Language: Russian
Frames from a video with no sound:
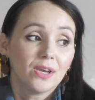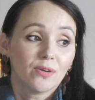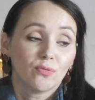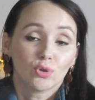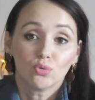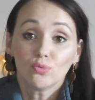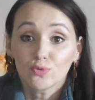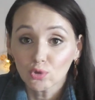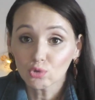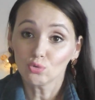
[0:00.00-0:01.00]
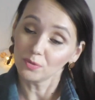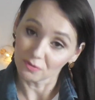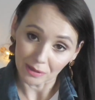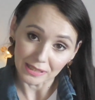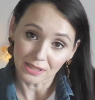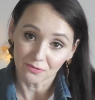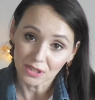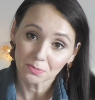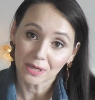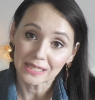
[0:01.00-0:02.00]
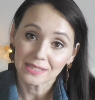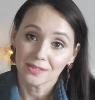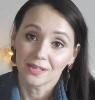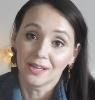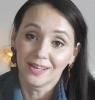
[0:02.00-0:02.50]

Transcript: Вот, ну, все скупить в магазине Fix Price